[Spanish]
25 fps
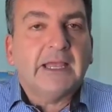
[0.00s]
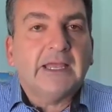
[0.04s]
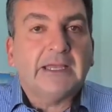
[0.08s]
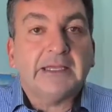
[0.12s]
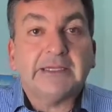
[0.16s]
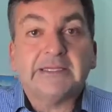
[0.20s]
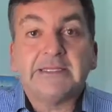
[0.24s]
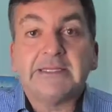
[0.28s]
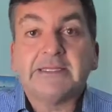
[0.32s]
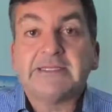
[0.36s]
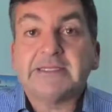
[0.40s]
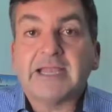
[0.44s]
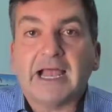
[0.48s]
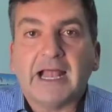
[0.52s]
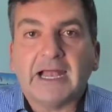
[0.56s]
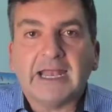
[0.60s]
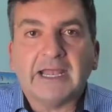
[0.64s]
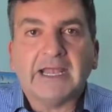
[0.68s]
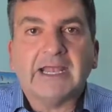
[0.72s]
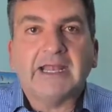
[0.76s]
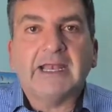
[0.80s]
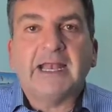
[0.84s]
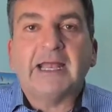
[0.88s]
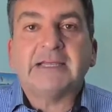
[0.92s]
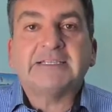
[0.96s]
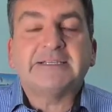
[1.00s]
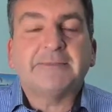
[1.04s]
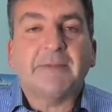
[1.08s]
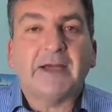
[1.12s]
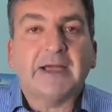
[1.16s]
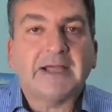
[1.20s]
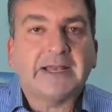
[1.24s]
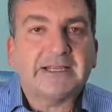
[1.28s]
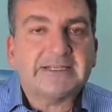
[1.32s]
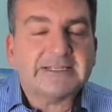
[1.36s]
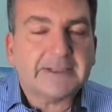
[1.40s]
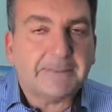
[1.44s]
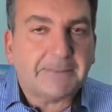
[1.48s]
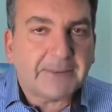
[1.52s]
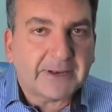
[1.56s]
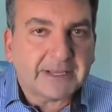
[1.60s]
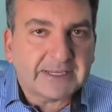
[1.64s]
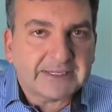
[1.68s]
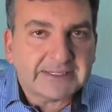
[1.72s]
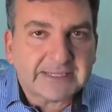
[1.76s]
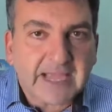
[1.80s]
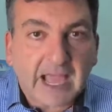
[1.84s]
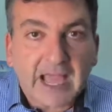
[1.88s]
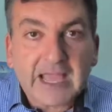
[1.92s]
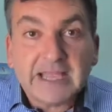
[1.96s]
si salen en las imágenes de
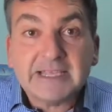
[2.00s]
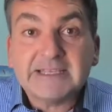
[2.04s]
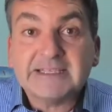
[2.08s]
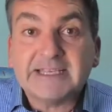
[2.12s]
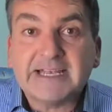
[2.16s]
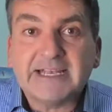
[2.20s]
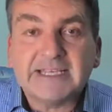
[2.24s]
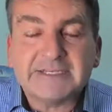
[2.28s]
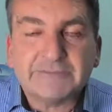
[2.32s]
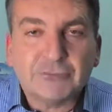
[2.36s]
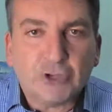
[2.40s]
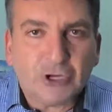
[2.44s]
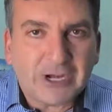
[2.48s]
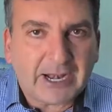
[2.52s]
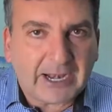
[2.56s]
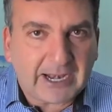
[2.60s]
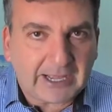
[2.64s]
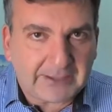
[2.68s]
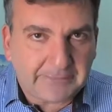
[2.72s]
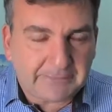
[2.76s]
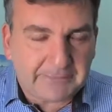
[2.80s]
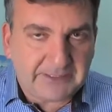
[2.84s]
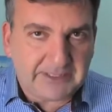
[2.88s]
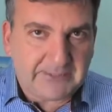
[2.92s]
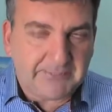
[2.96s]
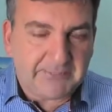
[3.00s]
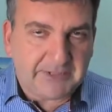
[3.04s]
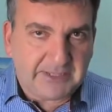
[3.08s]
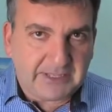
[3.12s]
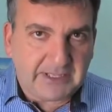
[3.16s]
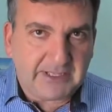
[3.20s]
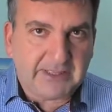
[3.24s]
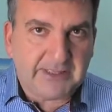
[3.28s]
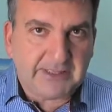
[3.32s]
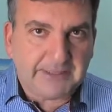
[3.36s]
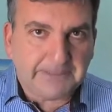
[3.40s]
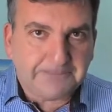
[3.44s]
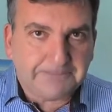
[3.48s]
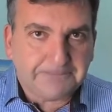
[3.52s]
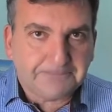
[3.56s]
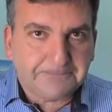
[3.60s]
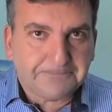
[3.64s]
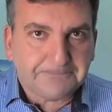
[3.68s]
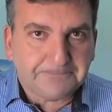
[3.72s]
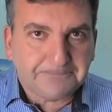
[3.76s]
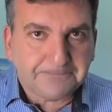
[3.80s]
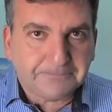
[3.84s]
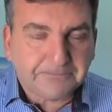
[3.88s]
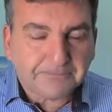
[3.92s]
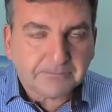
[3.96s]
prensa se les viola la intimidad.
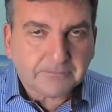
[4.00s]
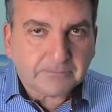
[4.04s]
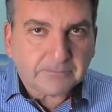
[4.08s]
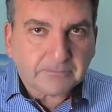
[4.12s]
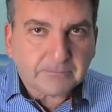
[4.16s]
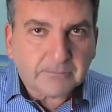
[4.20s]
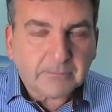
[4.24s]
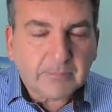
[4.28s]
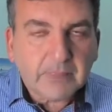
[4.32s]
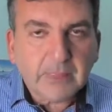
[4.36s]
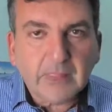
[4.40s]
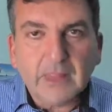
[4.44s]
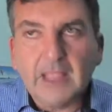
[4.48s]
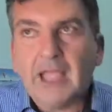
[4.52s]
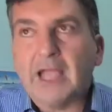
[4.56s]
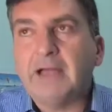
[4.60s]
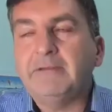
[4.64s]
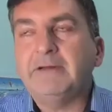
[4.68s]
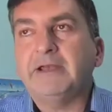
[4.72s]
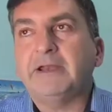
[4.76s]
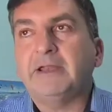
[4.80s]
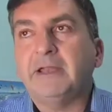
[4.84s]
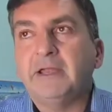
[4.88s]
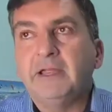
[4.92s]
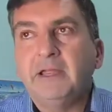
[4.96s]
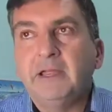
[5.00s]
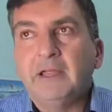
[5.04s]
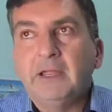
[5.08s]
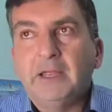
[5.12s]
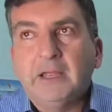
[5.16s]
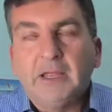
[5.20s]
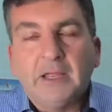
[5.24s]
A ver,